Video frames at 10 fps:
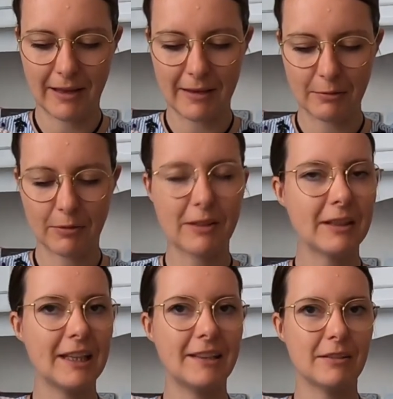also
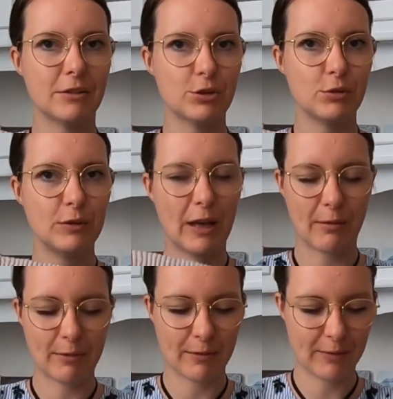gedreht ist es schon, aber
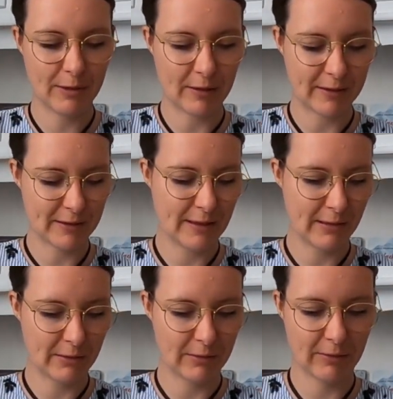das Video an sich ist noch
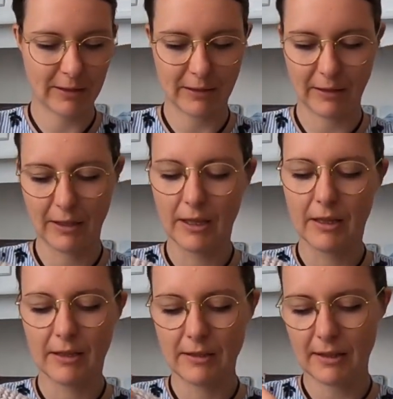nicht fertig.
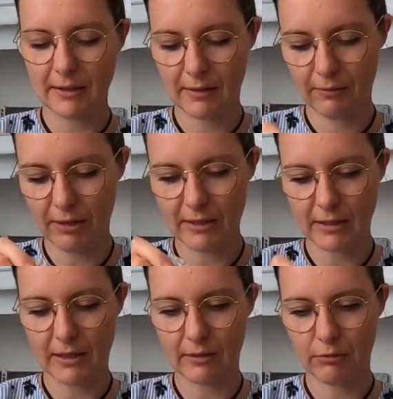Ich dachte, das ist vielleicht eine
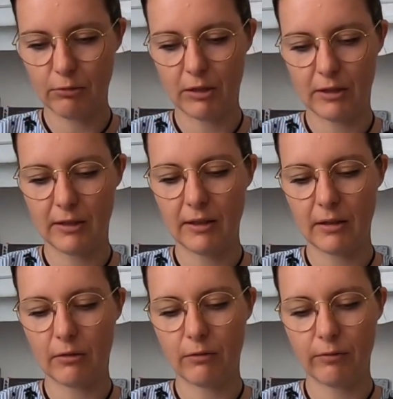ganz süße Idee,
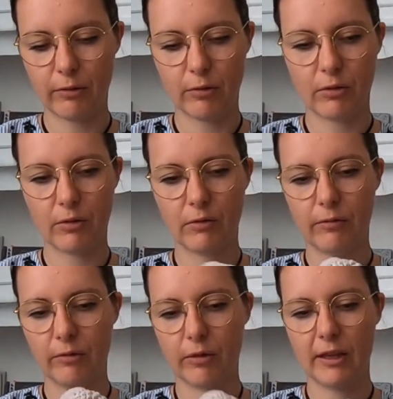auch für,
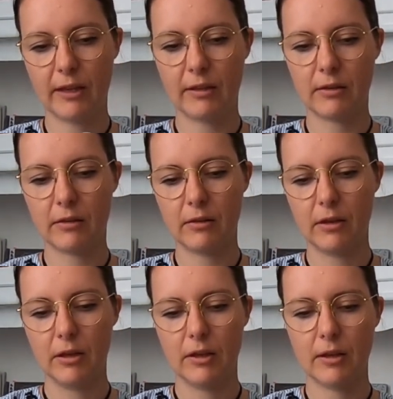für Kinder.
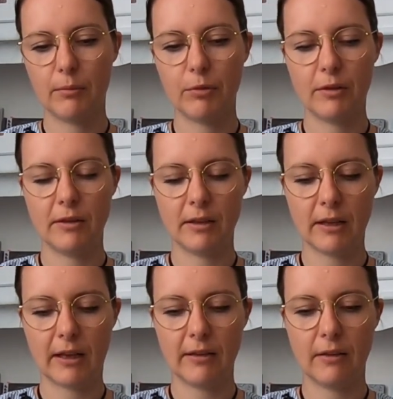Dann müsst ihr den
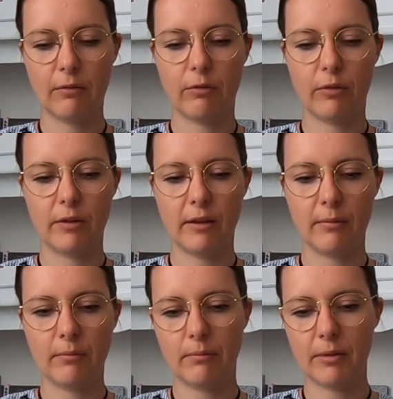Kreis hier vorne eben
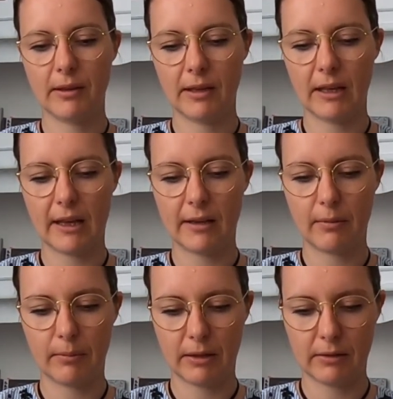ein bisschen kleiner
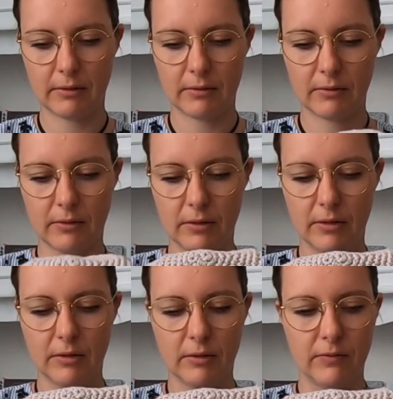machen
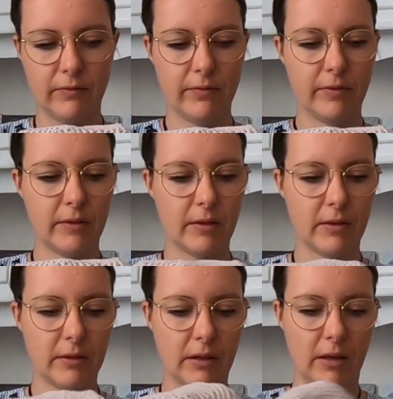
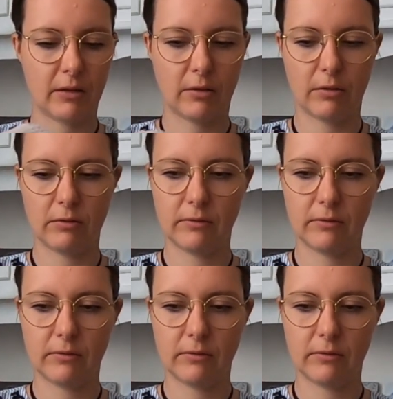ja,